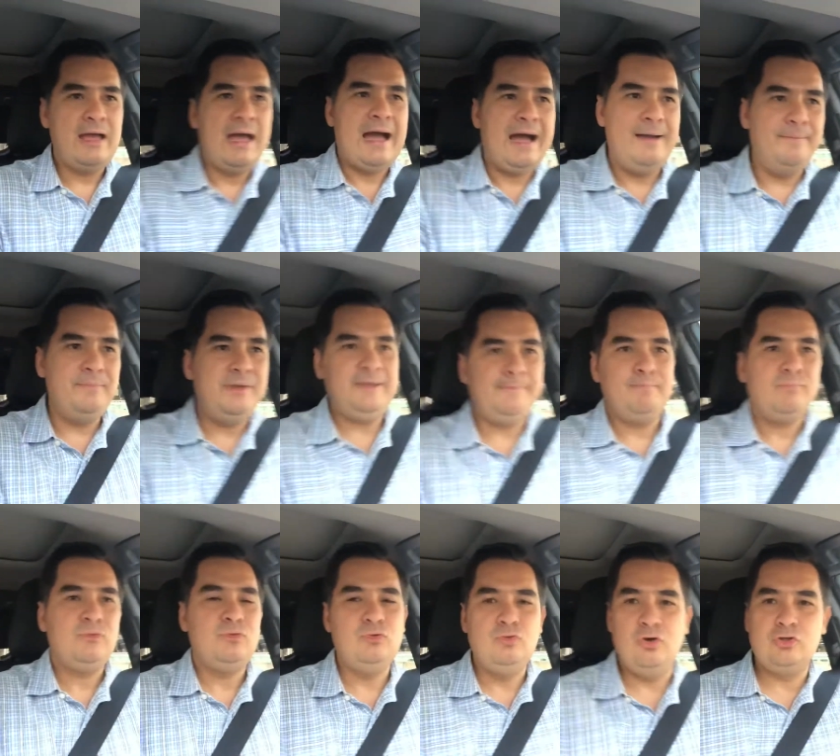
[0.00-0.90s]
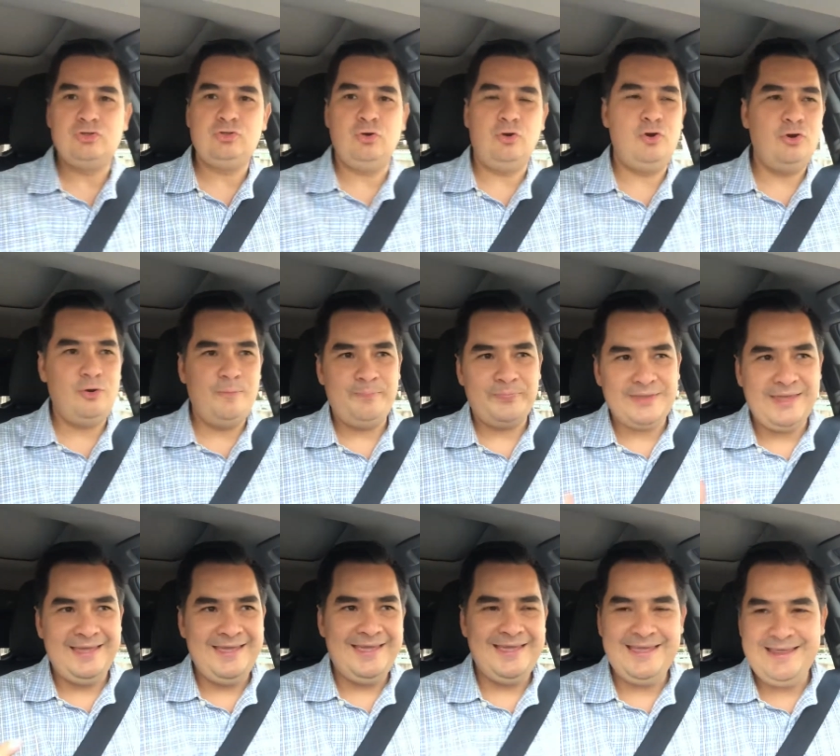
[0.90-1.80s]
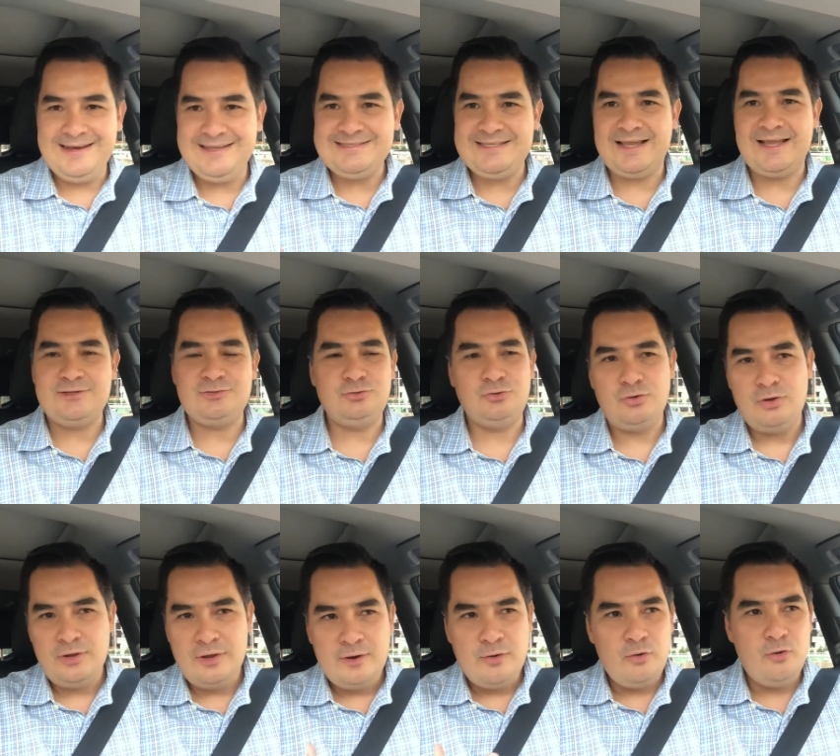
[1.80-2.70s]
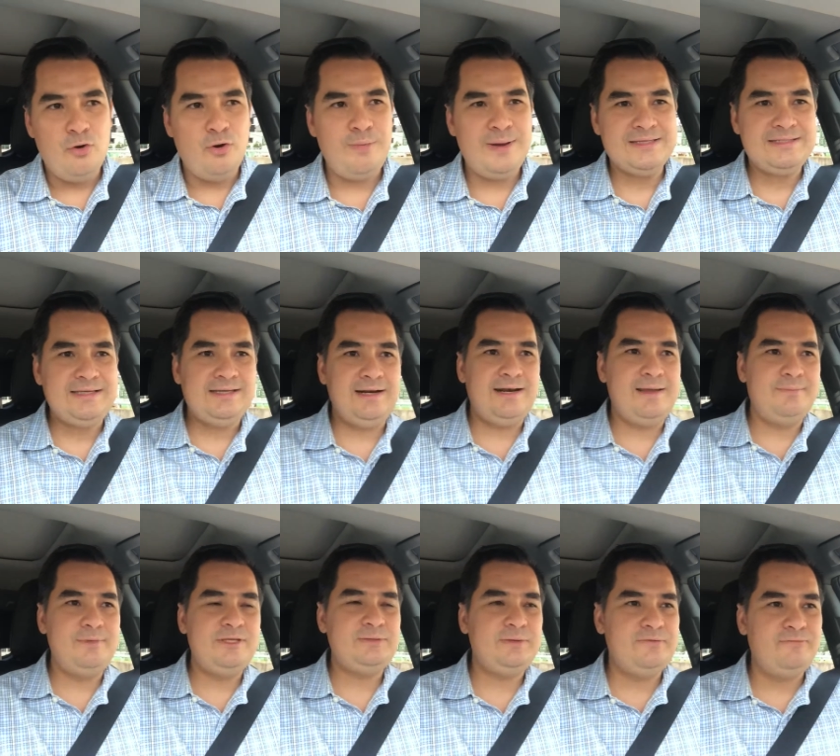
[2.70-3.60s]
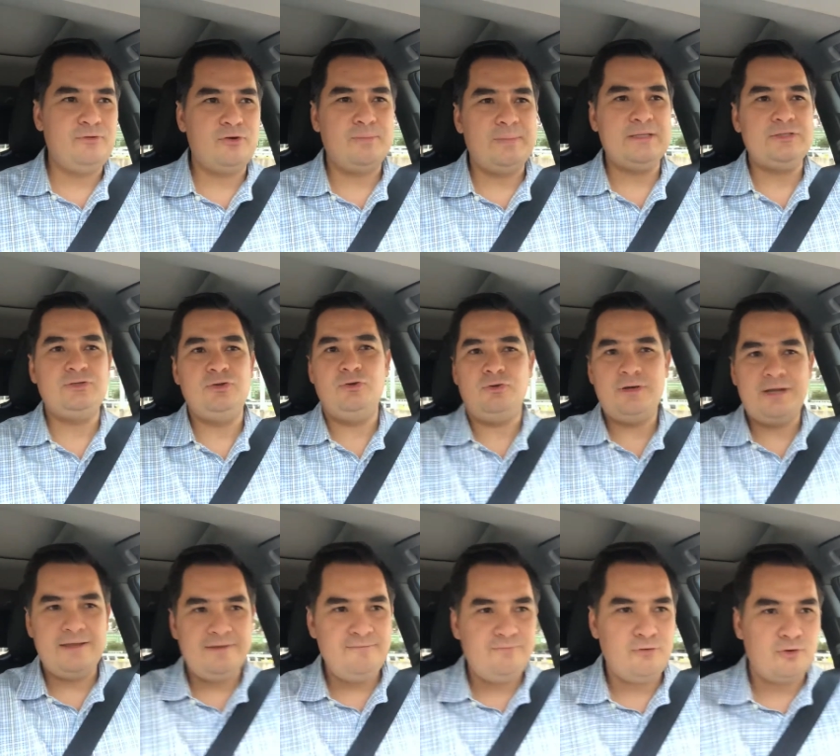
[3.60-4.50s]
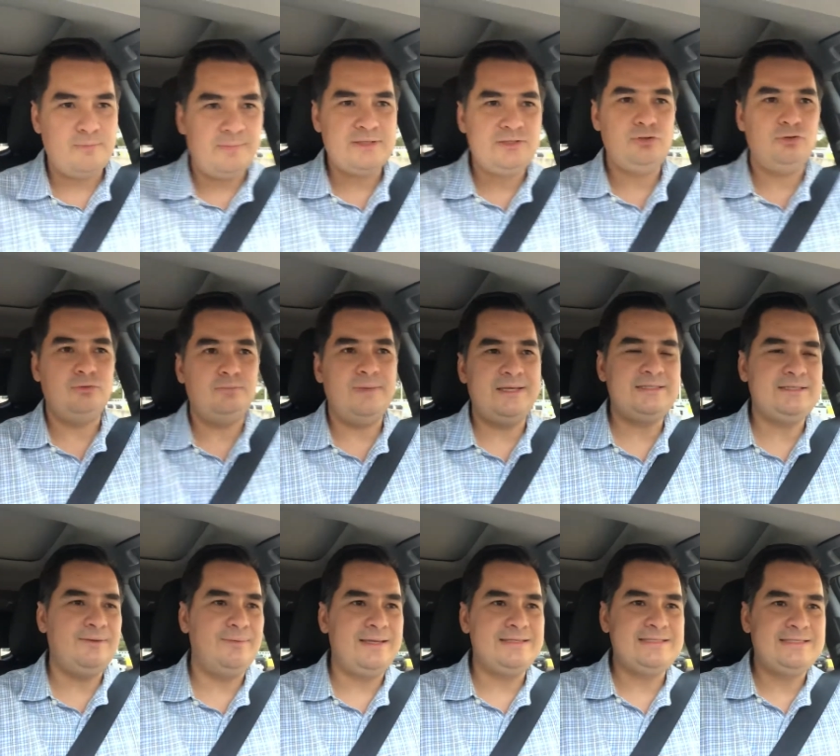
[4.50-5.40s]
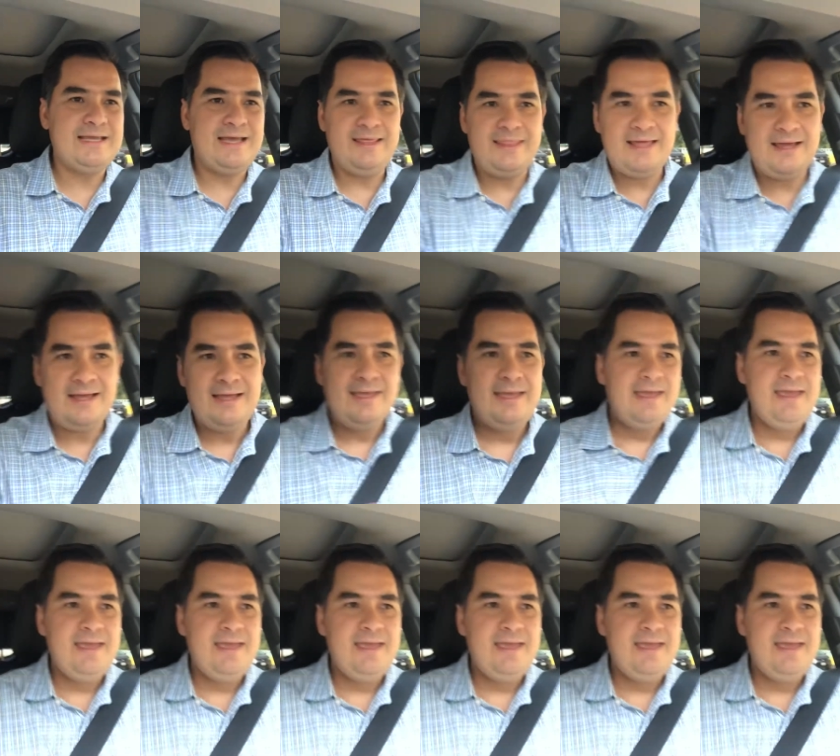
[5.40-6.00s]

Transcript: AMI. No solo, eh, en este caso, no va a ser la misma información, hay información más avanzada.